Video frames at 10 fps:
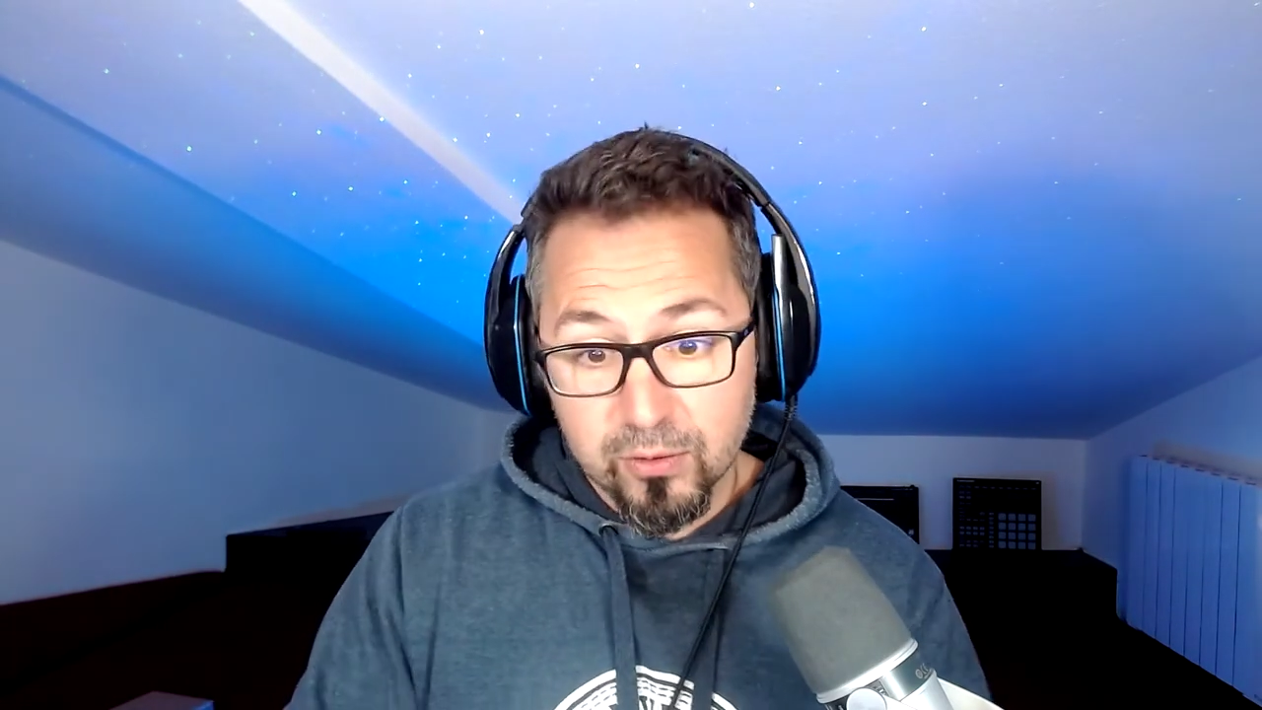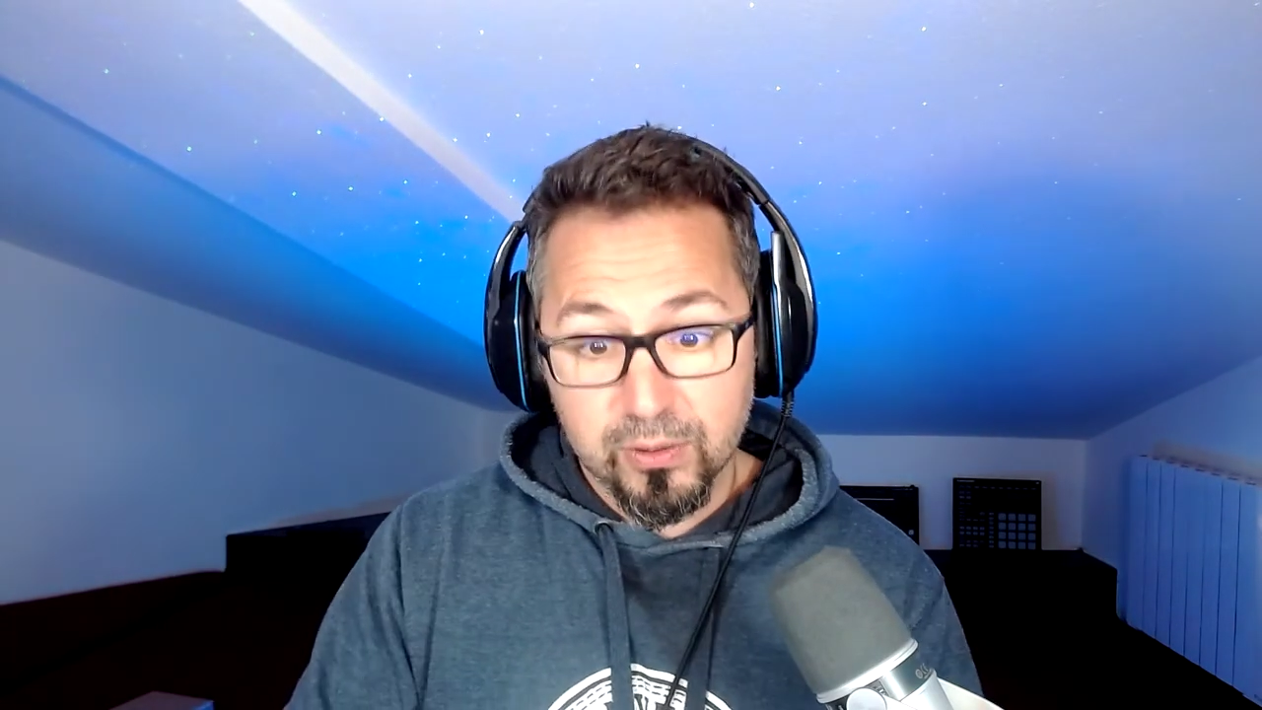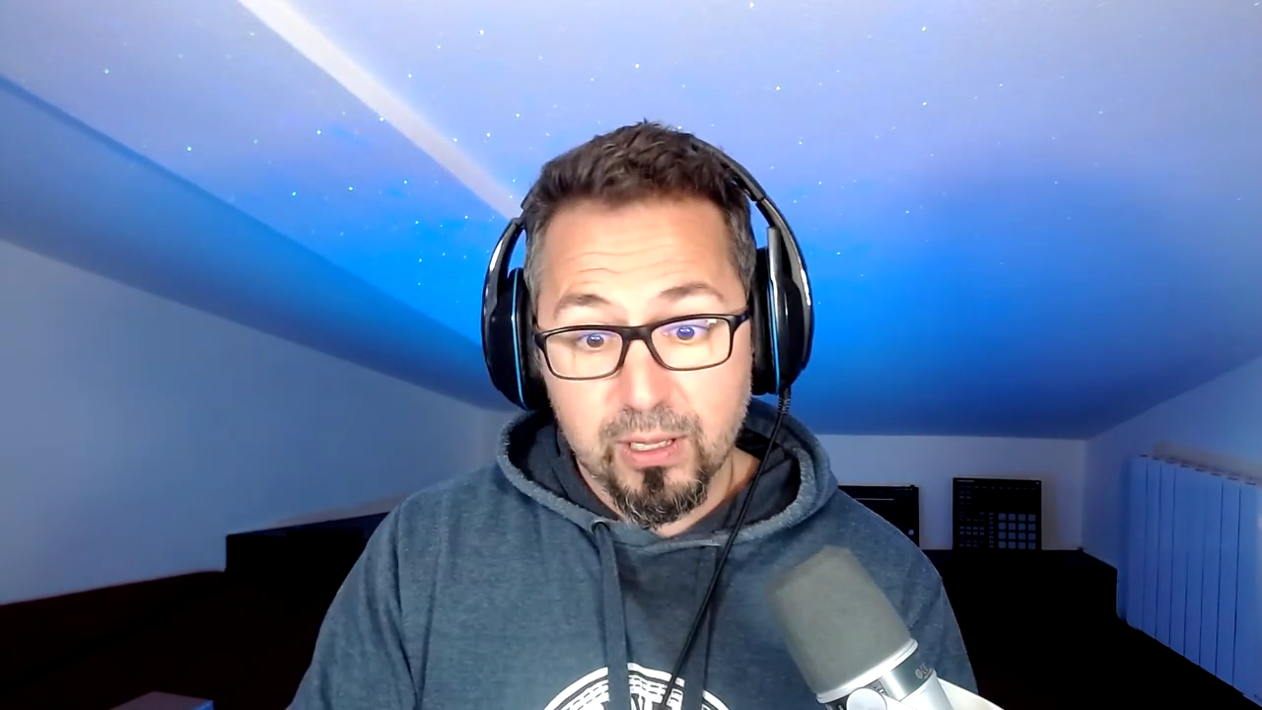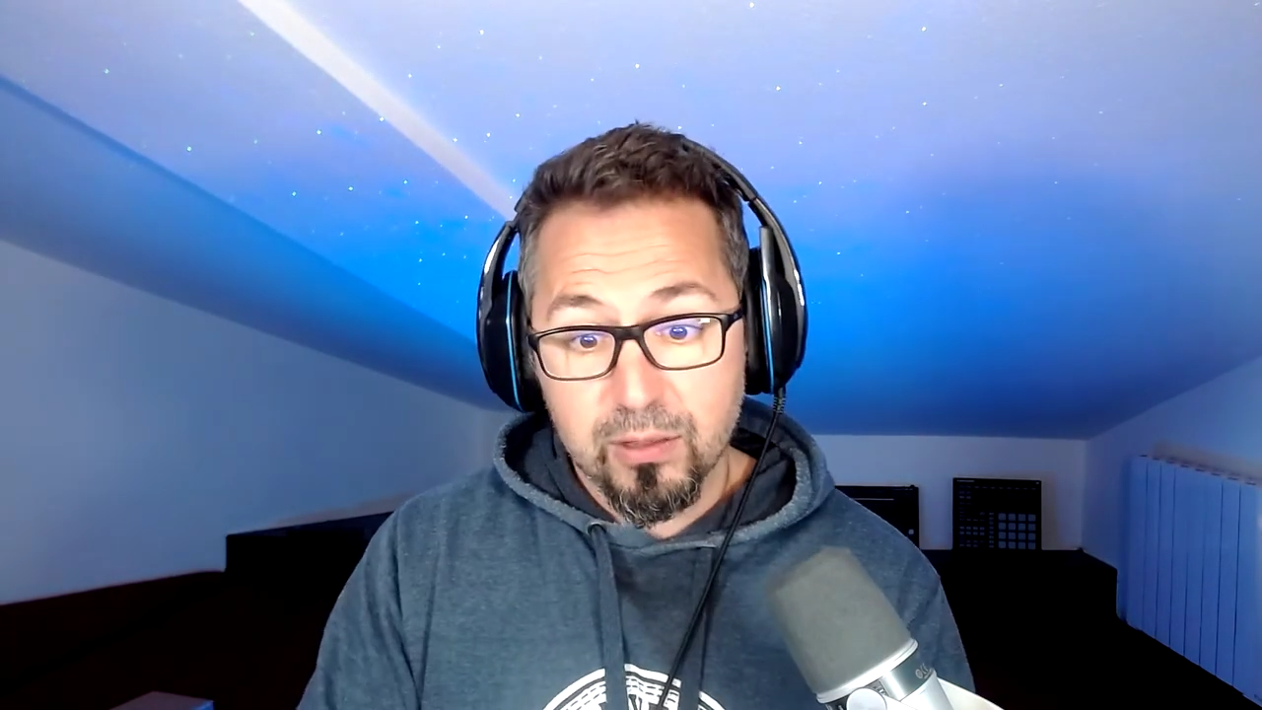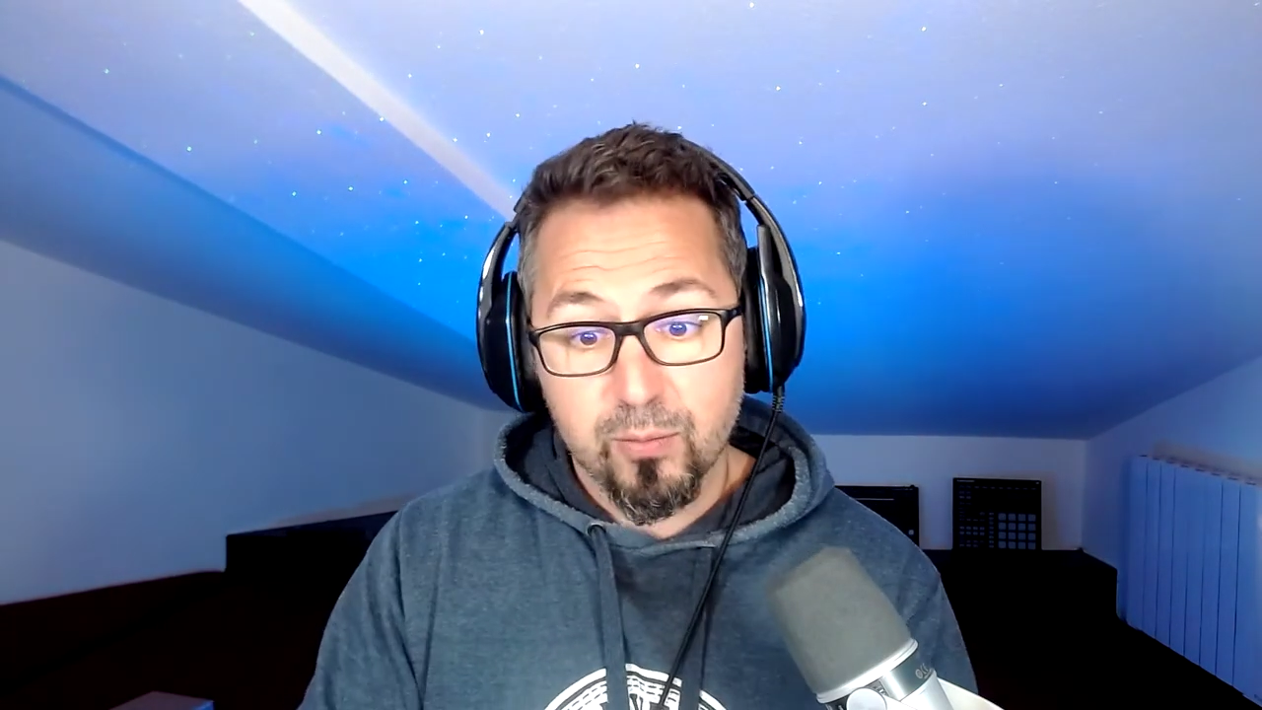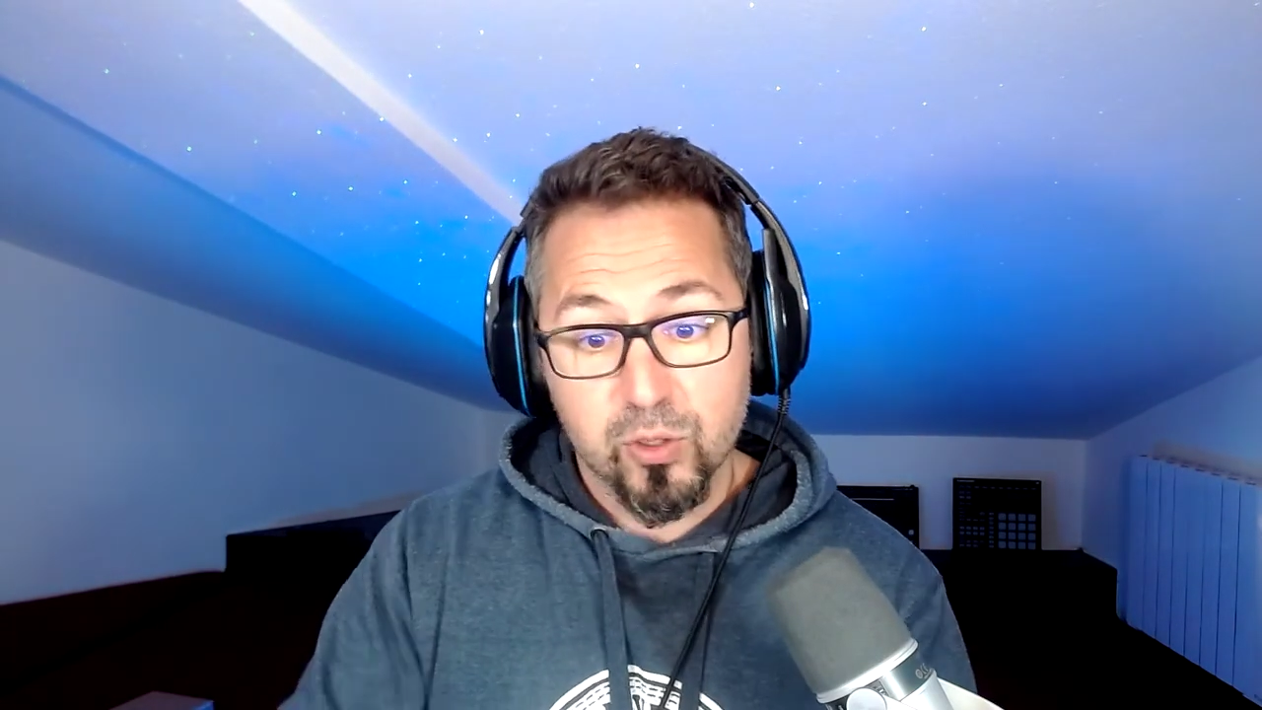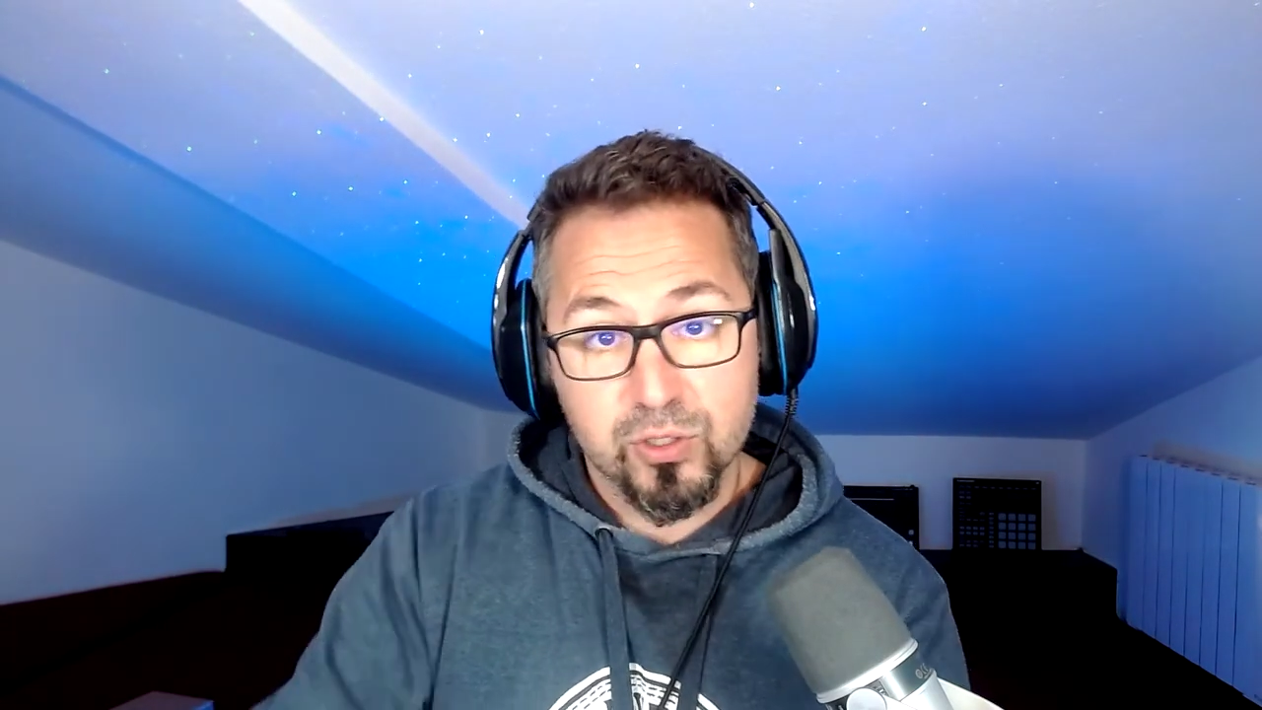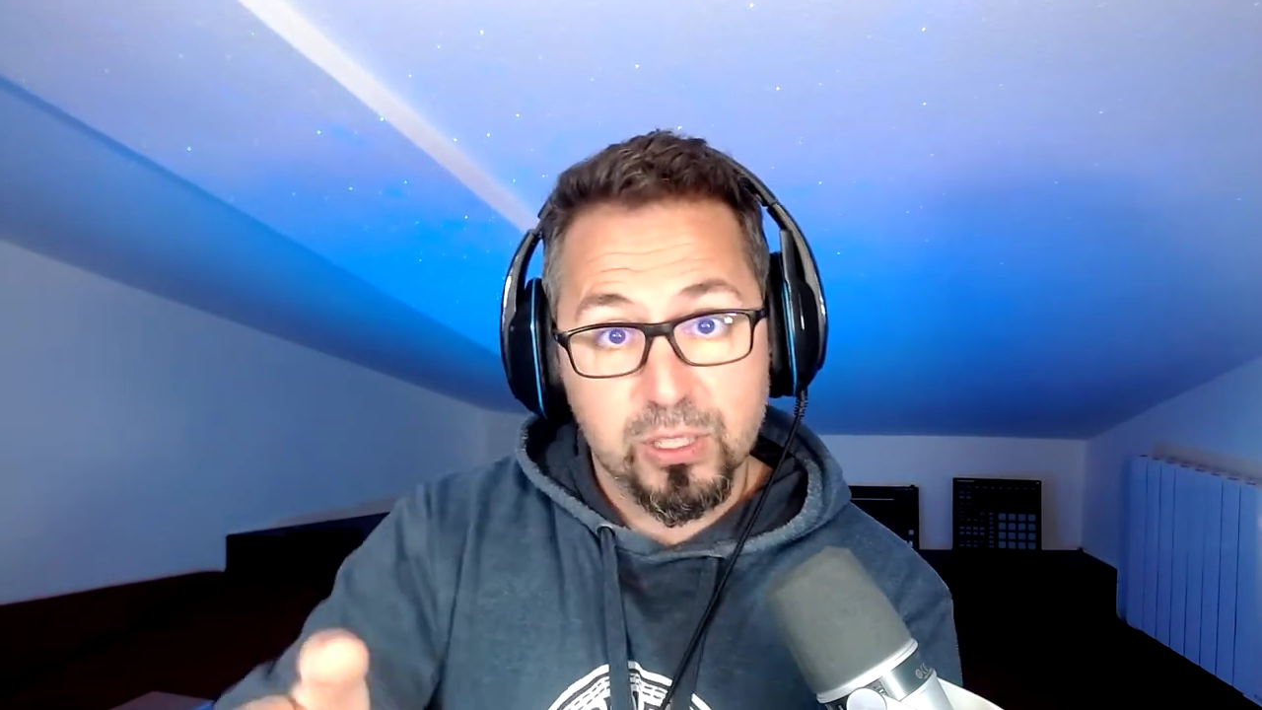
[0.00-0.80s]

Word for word: donde decimos,